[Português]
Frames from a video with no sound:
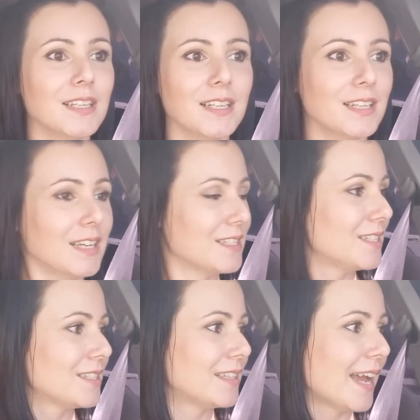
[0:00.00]
E
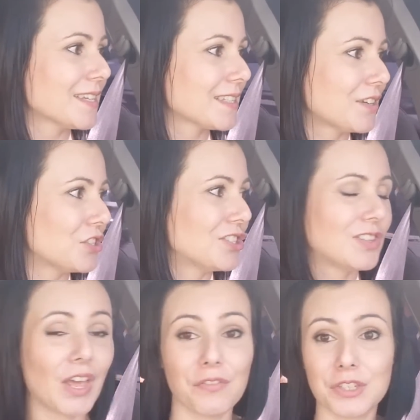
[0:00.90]
esse estresse que a gente
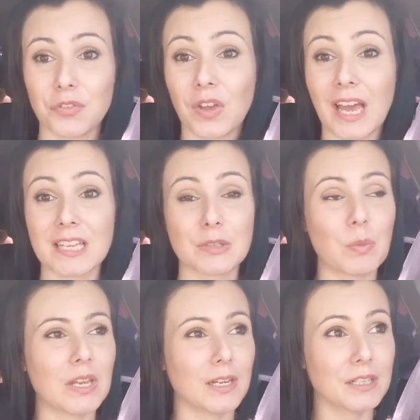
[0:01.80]
teve de ficar
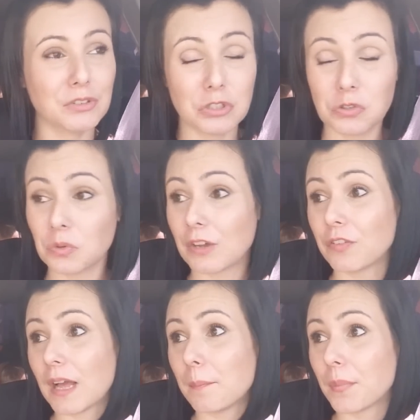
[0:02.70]
esperando, de nunca
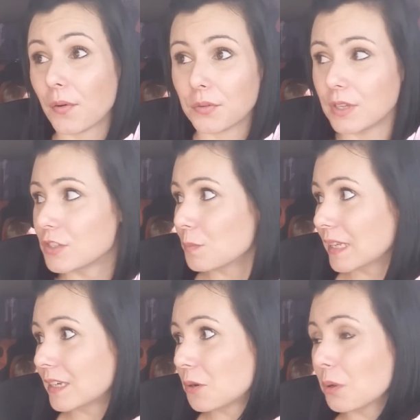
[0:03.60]
ficar pronta e de
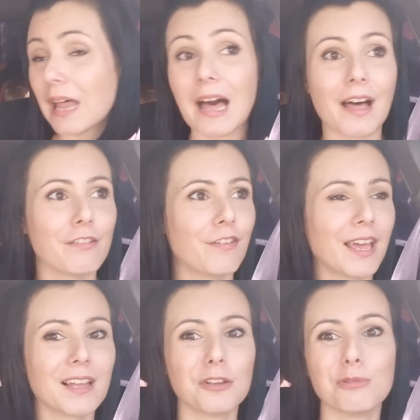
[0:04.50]
matricular a
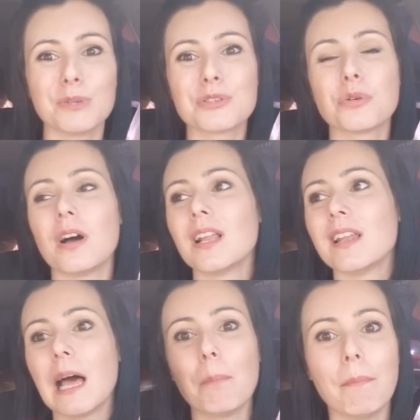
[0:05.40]
Rafaela numa escola
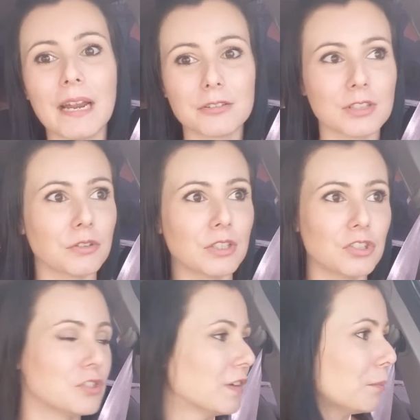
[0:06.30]
lá perto de onde a
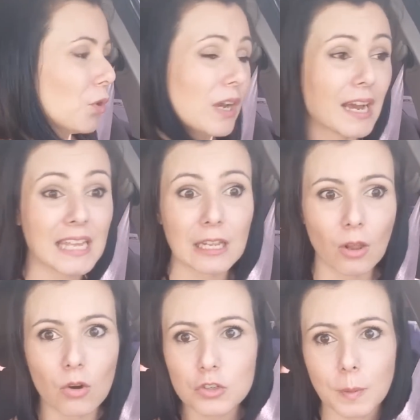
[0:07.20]
gente vai morar, que é
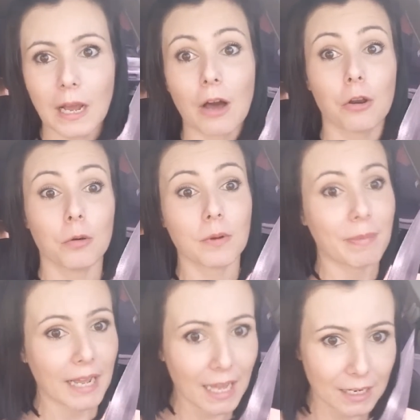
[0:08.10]
longe pra
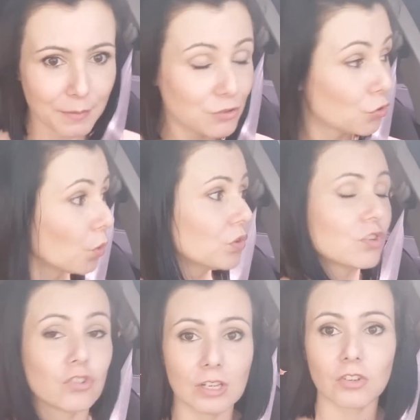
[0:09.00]
caramba, de onde
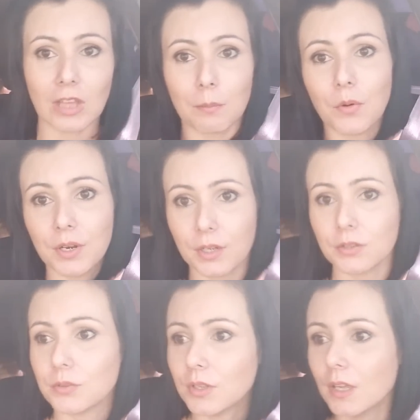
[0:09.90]
a gente tá
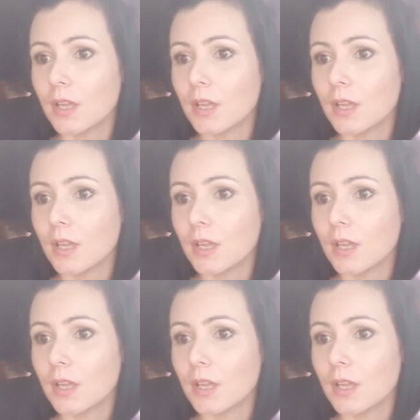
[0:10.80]
morando.